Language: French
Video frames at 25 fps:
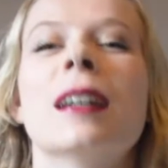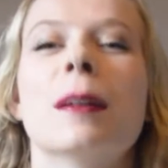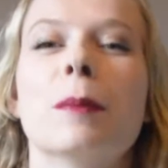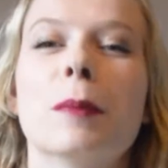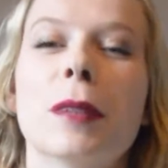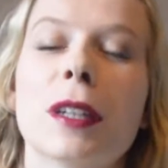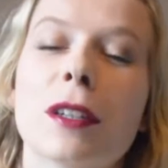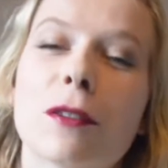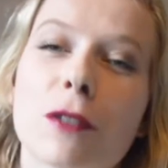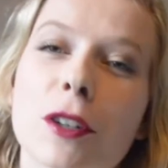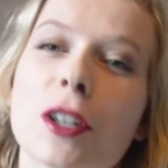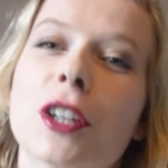
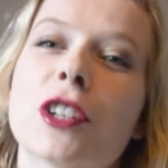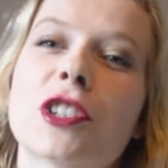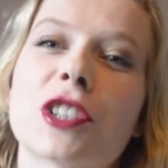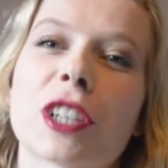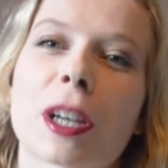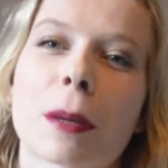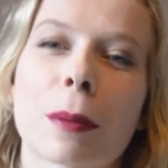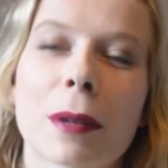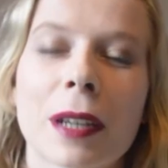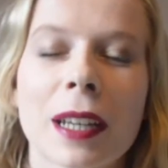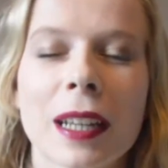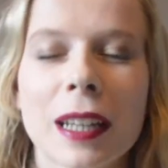Mais voilà, j'ai
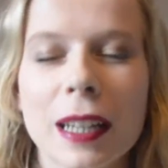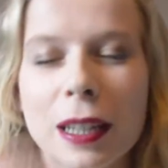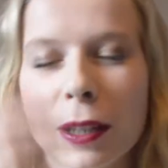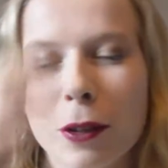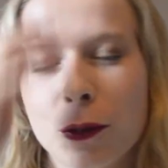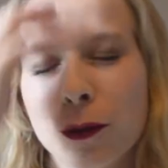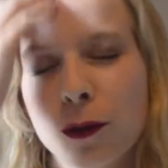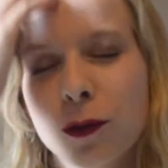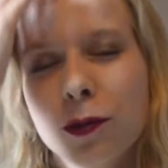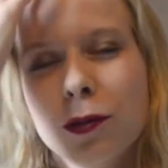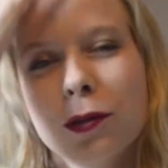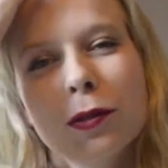repris les
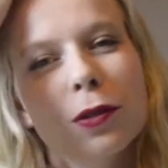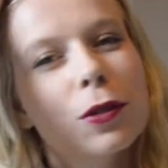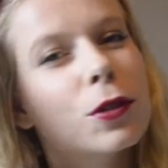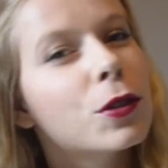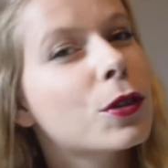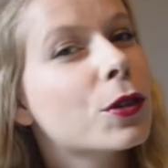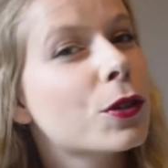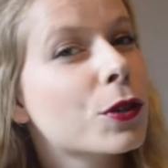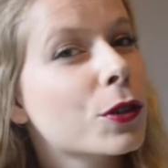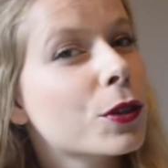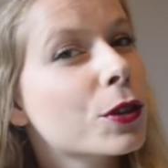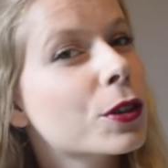
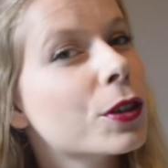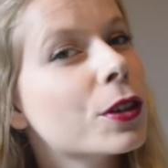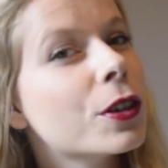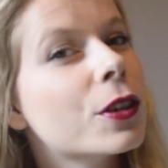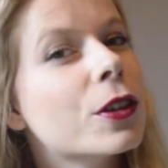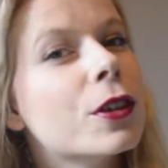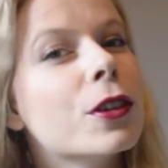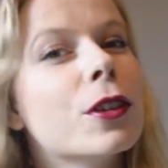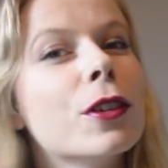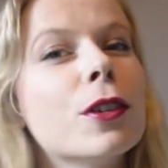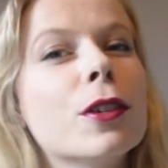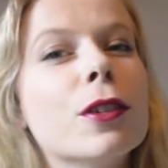cours,
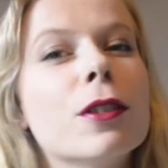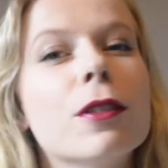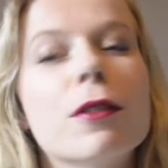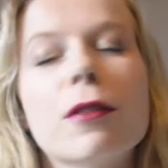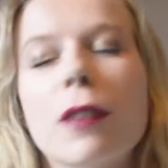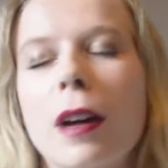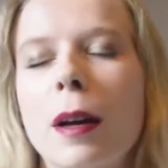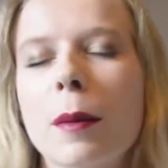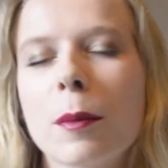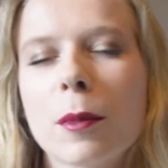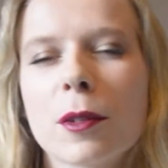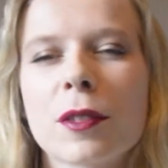euh,
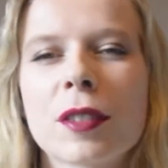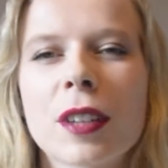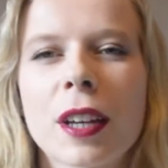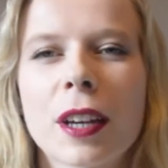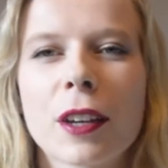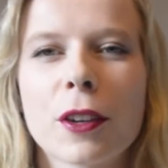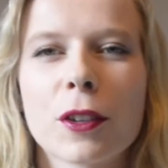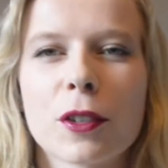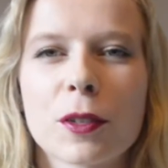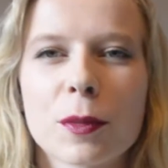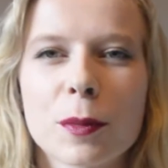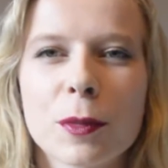vraiment
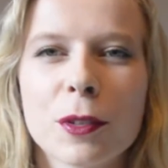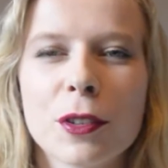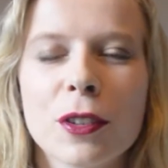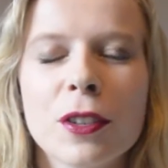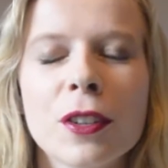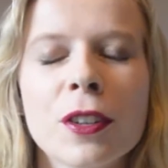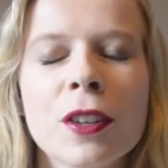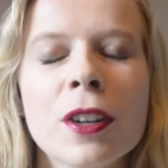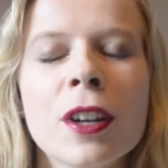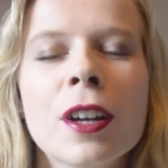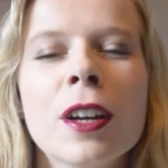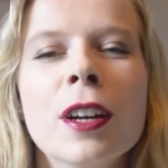
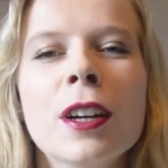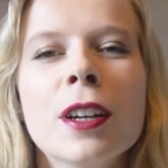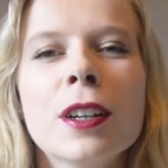sérieusement.